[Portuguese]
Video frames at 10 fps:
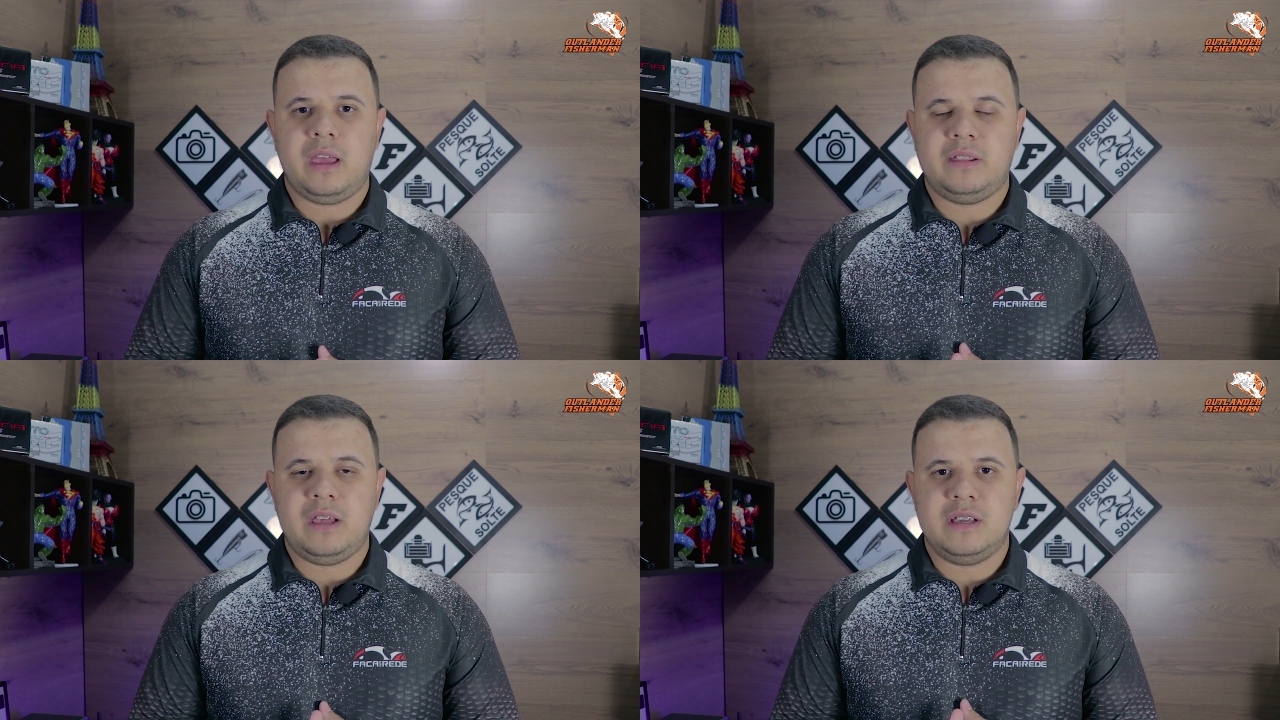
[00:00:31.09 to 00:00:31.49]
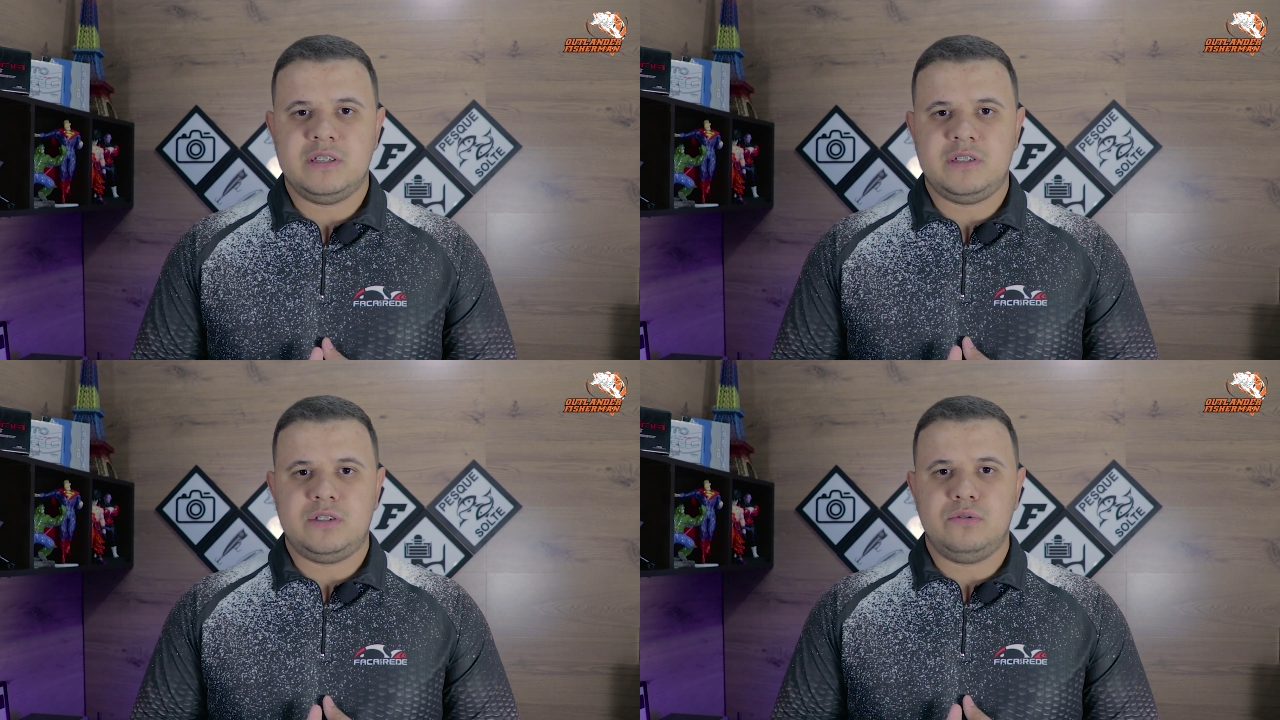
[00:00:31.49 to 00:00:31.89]
que teria
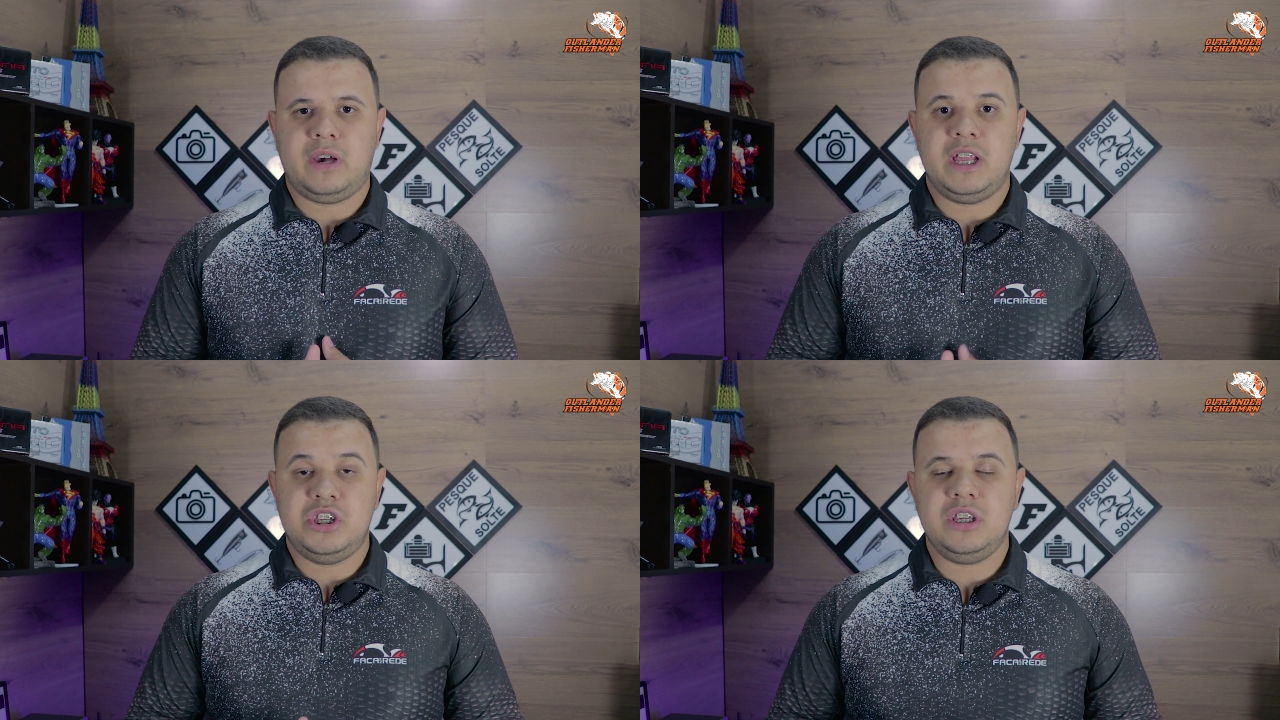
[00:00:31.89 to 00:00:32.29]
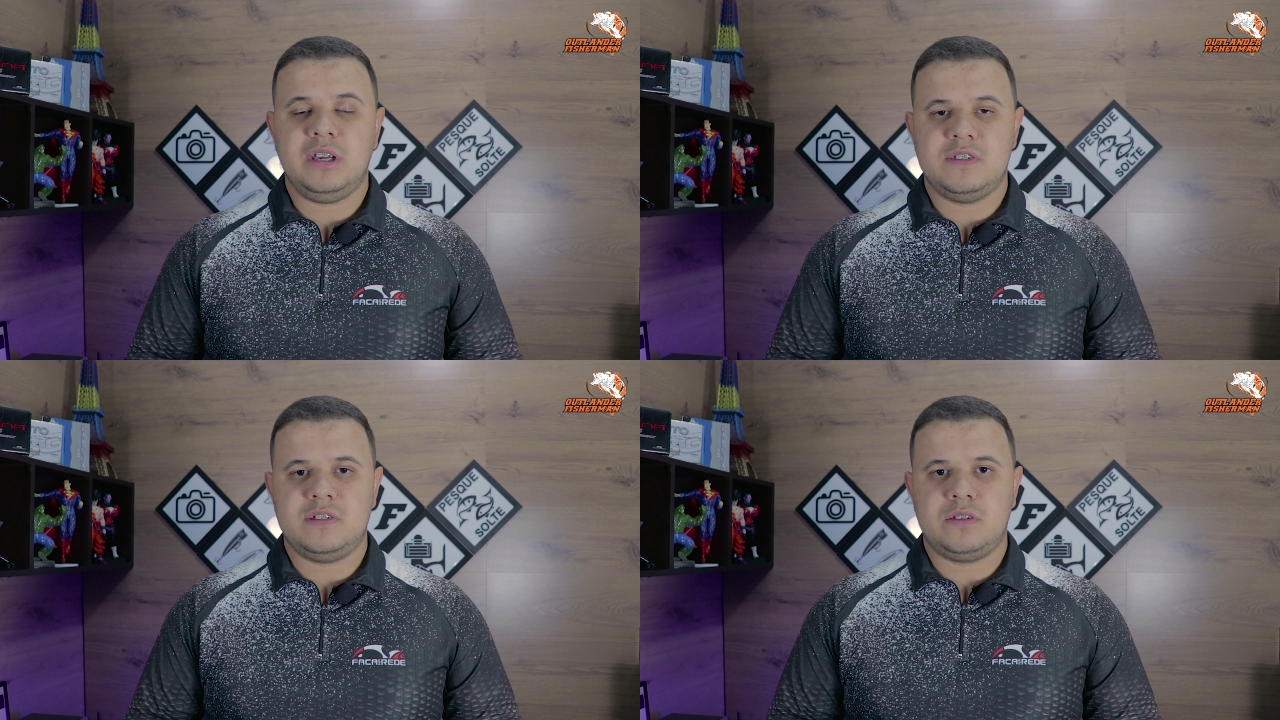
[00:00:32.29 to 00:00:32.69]
sido, que
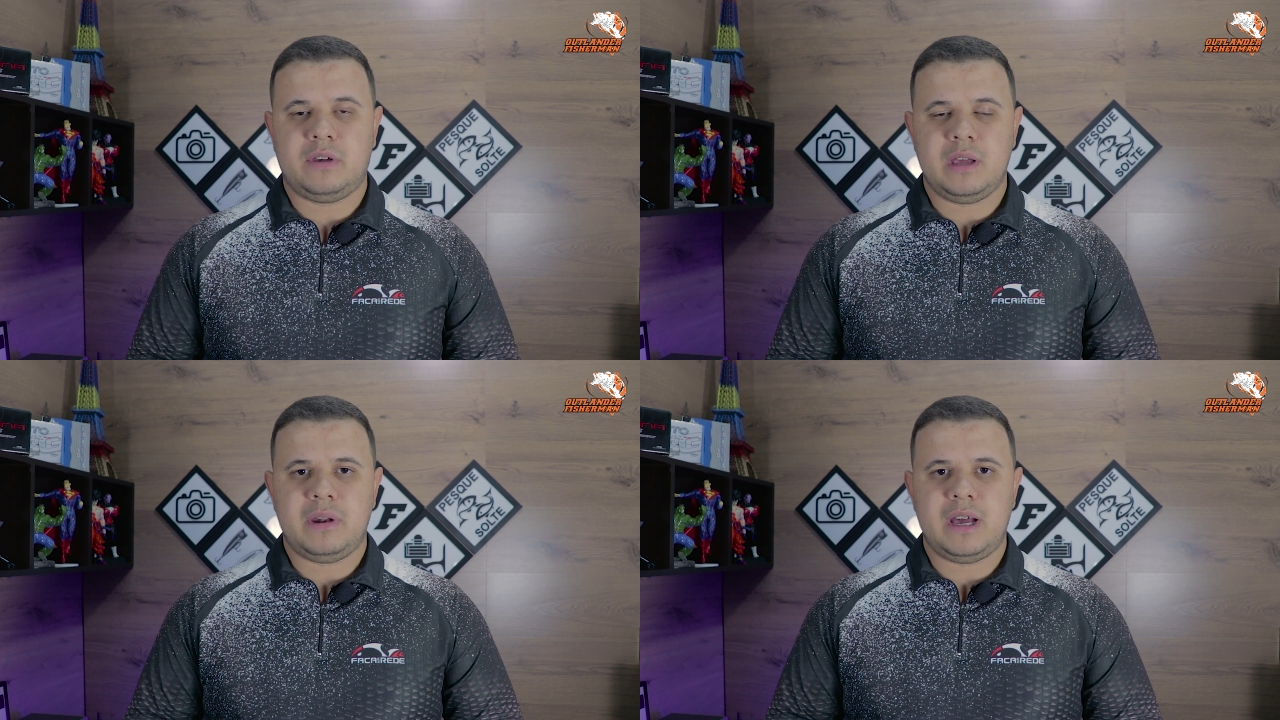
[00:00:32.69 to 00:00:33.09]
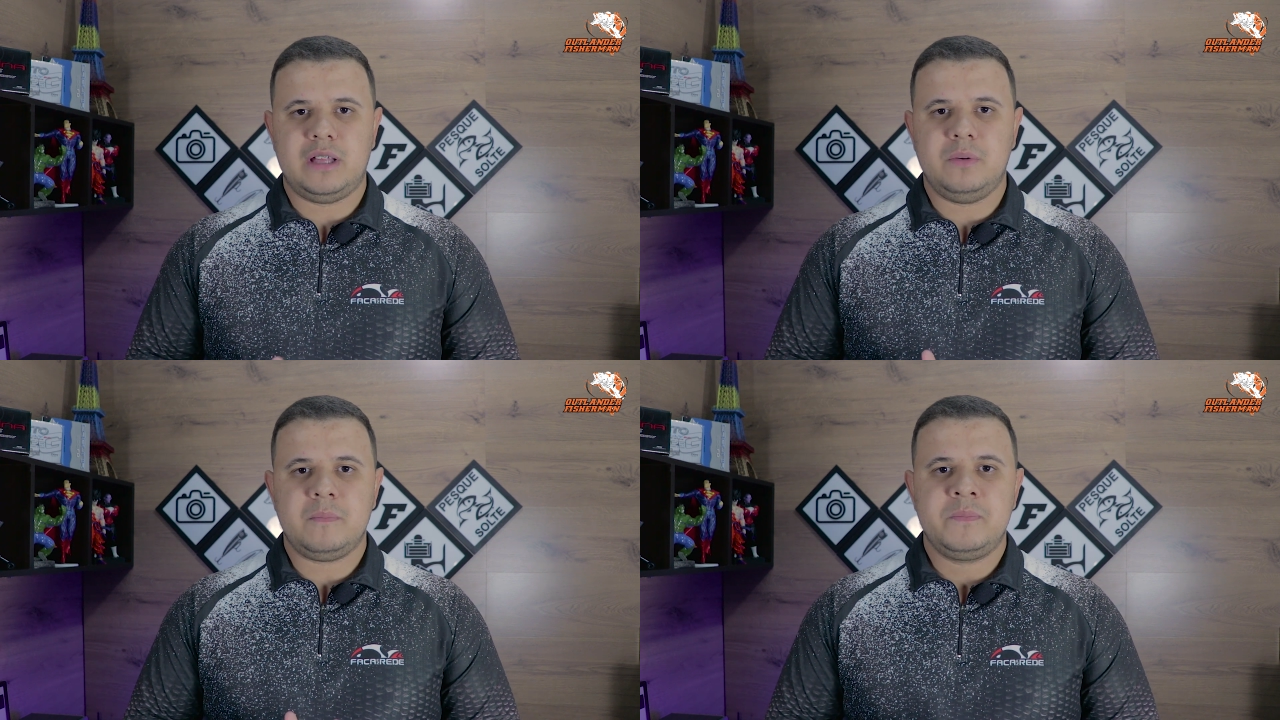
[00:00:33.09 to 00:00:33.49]
tinha sido
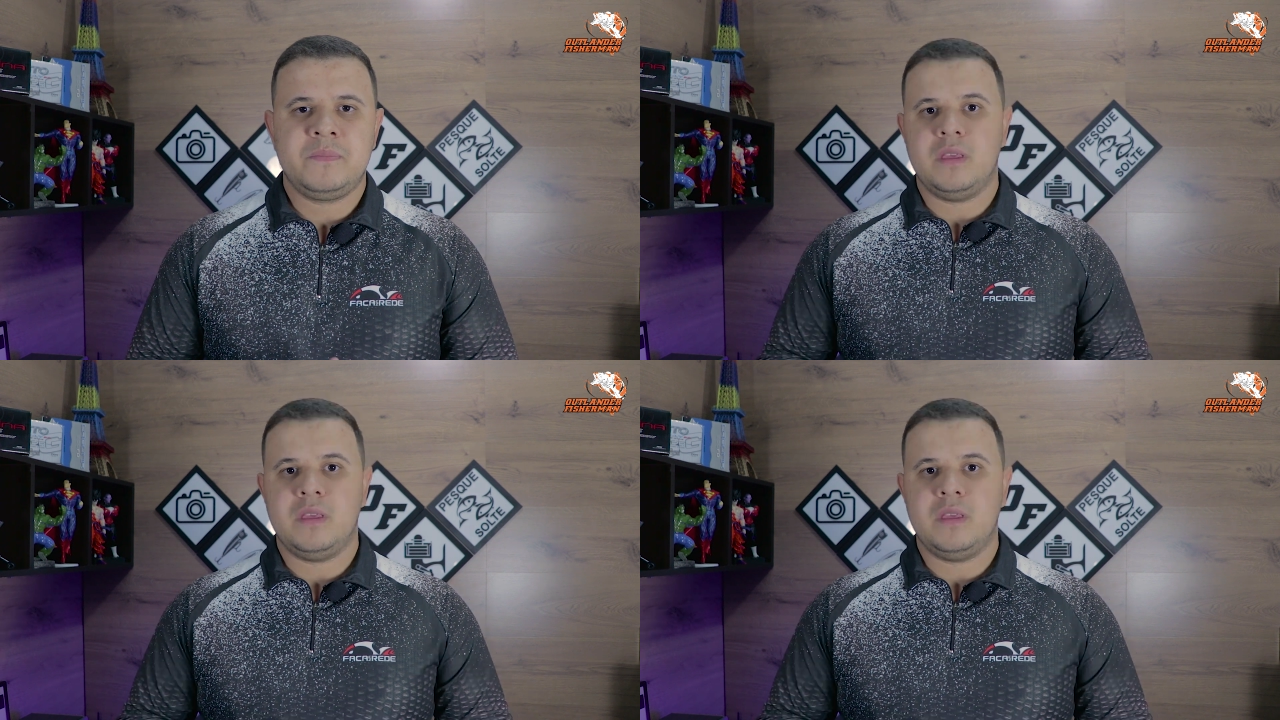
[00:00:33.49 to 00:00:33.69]
quebrado,